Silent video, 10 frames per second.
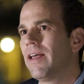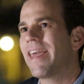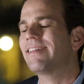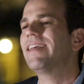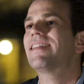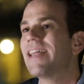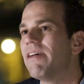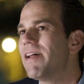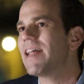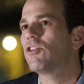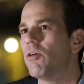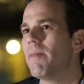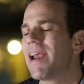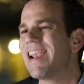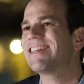que se atrevan a
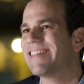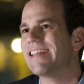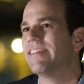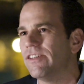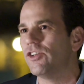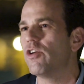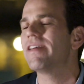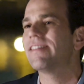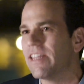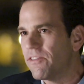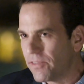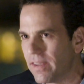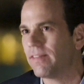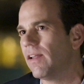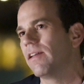tomar las decisiones
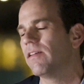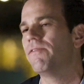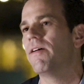difíciles en